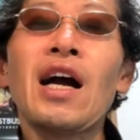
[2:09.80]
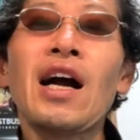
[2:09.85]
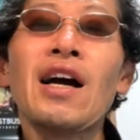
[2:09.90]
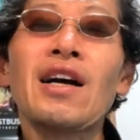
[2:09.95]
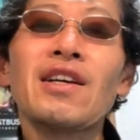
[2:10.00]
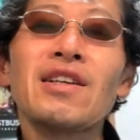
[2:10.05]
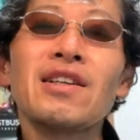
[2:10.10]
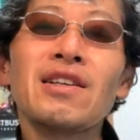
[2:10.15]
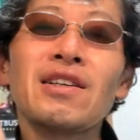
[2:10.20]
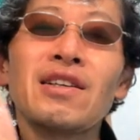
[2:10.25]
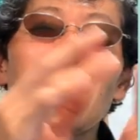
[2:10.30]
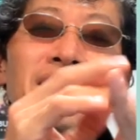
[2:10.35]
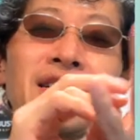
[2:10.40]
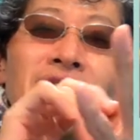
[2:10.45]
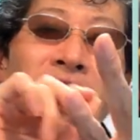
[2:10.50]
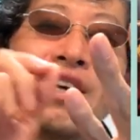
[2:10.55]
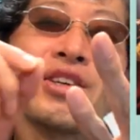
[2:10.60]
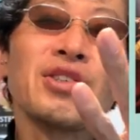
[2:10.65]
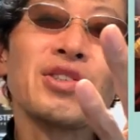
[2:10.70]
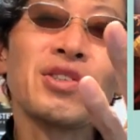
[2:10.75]
か
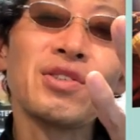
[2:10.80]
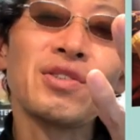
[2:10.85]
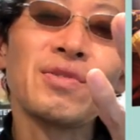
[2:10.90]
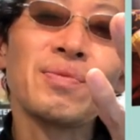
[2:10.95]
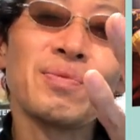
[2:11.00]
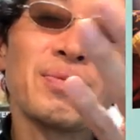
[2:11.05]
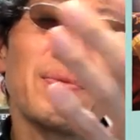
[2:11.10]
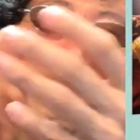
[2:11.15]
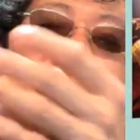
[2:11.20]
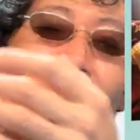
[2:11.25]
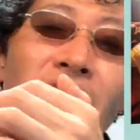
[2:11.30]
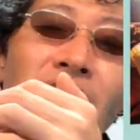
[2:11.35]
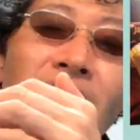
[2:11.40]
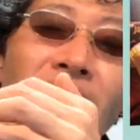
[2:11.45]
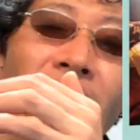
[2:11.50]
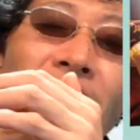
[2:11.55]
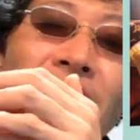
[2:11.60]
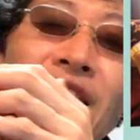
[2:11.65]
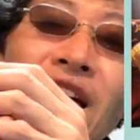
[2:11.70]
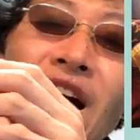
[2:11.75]
書く、ね、
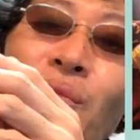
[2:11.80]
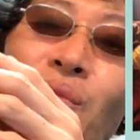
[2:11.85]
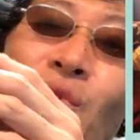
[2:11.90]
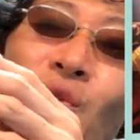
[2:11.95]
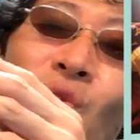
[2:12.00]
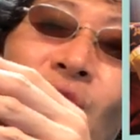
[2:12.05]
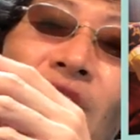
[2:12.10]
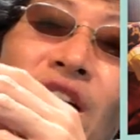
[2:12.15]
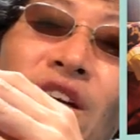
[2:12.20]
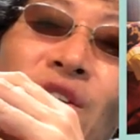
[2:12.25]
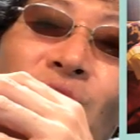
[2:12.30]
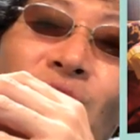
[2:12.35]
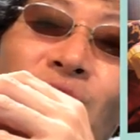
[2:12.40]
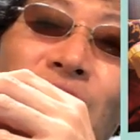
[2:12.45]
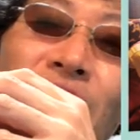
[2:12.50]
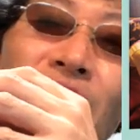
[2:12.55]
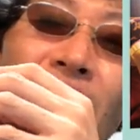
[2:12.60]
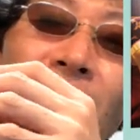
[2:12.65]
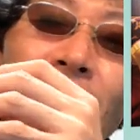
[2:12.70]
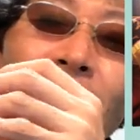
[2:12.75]
ライター、物書きと
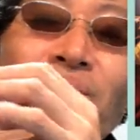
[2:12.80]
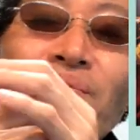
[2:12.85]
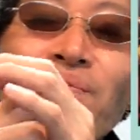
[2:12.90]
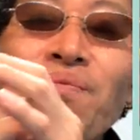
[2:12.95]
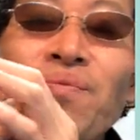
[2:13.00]
して